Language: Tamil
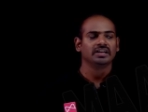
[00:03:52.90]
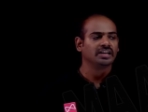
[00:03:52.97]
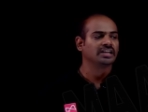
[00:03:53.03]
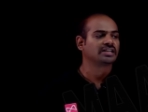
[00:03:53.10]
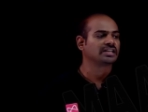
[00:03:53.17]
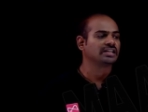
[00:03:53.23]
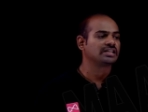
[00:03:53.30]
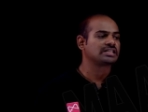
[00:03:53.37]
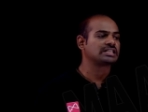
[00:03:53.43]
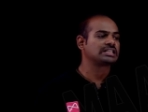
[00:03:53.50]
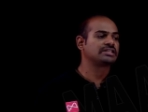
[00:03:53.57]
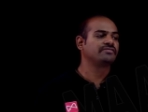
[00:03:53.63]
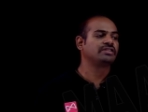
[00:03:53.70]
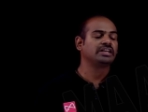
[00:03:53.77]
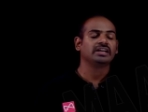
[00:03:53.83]
எலக்ட்ரிக்கல்
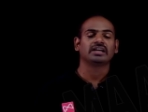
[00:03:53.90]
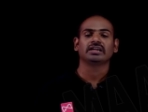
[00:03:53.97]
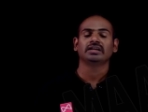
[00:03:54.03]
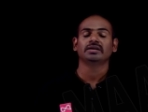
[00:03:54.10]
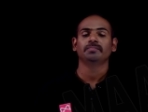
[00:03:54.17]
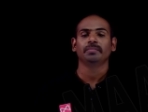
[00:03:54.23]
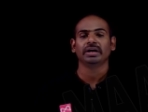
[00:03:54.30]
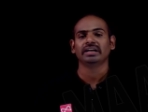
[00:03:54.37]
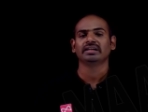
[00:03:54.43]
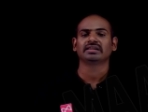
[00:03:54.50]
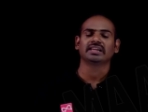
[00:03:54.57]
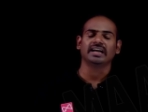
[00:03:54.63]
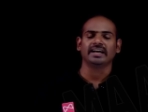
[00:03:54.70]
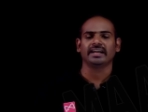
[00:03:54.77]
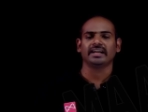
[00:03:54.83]
ரெசிஸ்டிவிட்டின்றது மின்
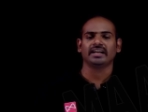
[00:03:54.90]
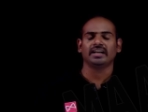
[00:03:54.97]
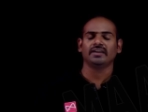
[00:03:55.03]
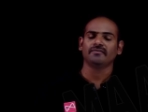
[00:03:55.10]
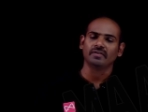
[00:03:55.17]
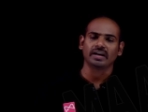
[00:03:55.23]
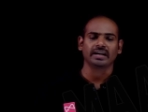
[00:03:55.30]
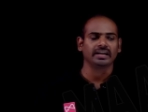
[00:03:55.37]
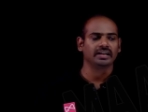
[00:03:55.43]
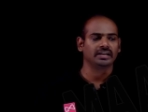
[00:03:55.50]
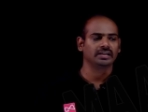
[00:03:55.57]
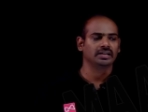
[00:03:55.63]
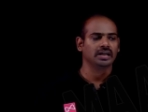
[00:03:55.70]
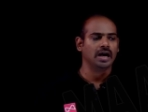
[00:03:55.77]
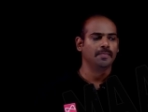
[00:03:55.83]
தடையெண்ணை
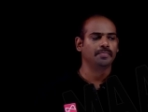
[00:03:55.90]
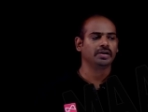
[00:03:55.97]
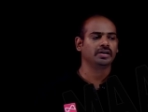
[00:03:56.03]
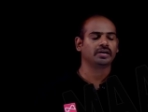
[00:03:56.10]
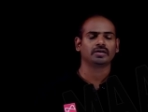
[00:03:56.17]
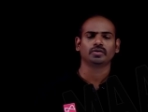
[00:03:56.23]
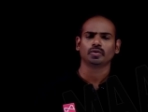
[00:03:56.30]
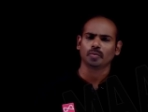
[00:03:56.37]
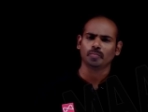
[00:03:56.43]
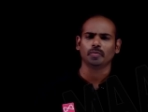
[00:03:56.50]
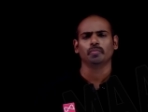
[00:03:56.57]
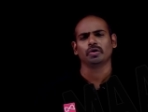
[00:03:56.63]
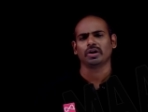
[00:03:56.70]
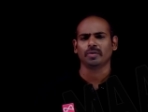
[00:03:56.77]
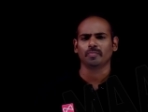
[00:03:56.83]
வரையறு அப்படின்றது ரொம்ப
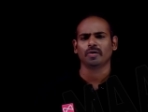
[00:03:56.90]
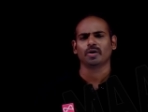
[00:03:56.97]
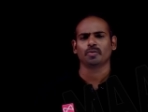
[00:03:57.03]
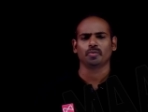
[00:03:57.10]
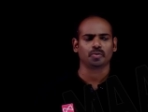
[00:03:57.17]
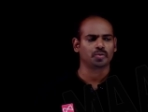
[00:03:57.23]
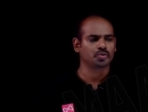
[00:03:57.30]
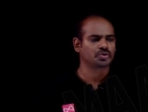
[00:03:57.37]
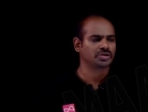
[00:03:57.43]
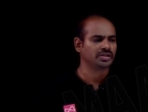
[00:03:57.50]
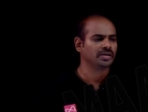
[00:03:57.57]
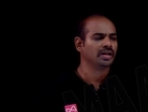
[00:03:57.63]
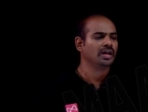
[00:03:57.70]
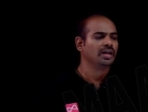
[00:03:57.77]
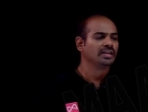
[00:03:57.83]
முக்கியமான ஒரு
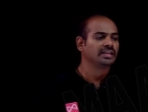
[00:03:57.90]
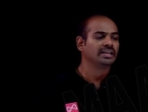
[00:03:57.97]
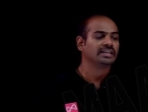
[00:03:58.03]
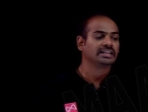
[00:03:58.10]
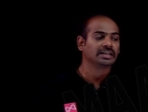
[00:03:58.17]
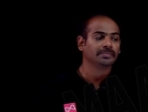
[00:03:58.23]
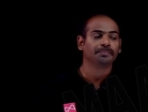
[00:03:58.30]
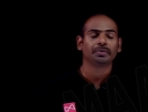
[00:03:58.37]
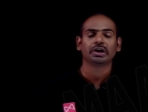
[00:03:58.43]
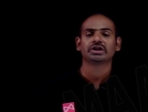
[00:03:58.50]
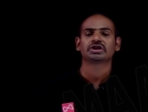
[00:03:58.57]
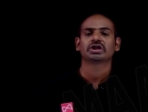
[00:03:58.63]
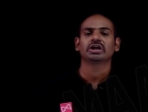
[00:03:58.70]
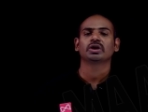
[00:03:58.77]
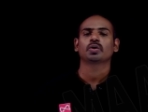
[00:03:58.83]
கொஸ்டின் தென்
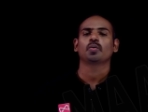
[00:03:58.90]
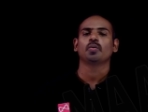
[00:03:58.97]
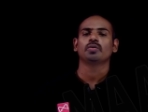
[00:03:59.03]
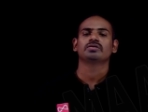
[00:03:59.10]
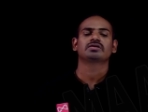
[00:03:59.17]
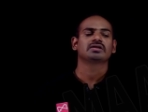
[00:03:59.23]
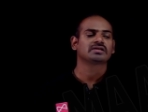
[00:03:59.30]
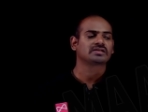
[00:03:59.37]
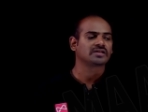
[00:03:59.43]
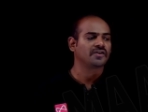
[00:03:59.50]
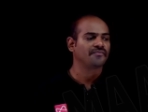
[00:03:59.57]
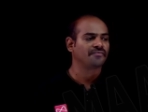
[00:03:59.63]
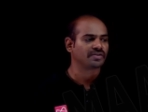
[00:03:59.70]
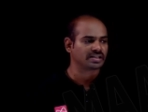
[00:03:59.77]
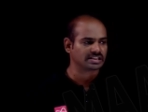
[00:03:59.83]
டெம்பரேச்சர் கோயிசன்ஸ்
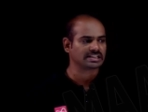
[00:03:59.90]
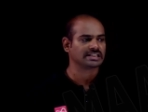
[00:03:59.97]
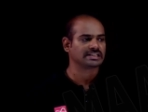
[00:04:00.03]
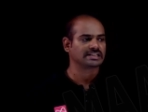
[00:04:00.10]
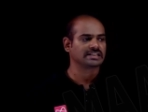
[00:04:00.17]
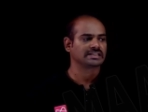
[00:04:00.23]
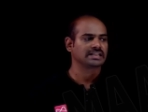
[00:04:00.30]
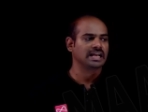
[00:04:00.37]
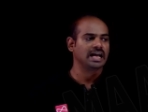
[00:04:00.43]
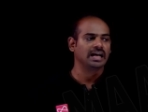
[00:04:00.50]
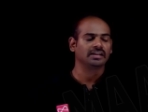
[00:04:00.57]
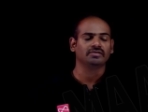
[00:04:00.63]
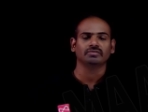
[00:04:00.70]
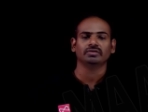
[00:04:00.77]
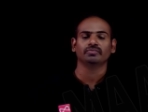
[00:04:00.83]
ஆஃப் ரெசிஸ்டன்ஸ்
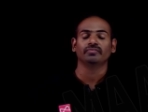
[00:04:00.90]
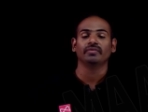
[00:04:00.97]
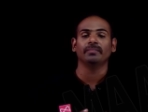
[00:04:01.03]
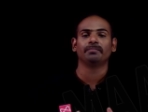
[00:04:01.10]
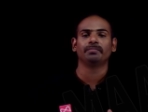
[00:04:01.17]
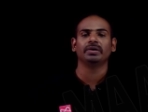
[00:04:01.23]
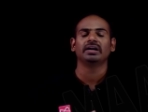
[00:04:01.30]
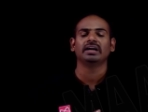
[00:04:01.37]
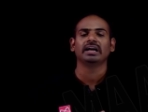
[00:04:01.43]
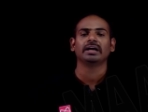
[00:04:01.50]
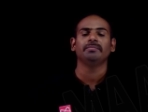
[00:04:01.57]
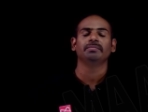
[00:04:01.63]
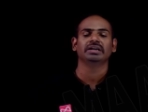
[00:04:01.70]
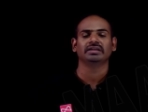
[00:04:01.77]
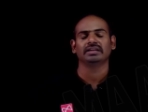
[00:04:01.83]
அது வந்து வெப்பநிலை
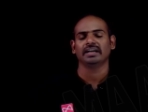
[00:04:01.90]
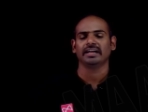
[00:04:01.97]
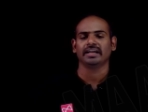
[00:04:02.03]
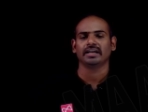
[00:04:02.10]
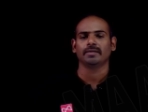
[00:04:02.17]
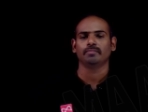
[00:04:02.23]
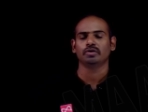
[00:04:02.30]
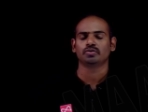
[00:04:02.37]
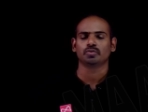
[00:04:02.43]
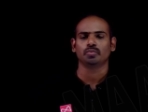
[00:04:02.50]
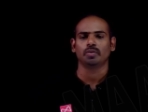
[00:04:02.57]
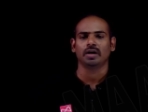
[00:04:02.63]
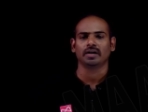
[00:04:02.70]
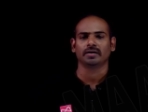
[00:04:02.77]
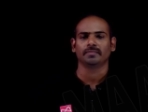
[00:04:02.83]
மின் தடையன் அப்படின்னு
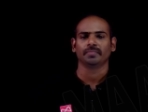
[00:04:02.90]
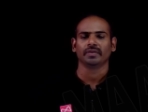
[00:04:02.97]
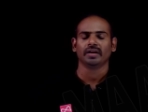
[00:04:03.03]
சொல்லுவாங்க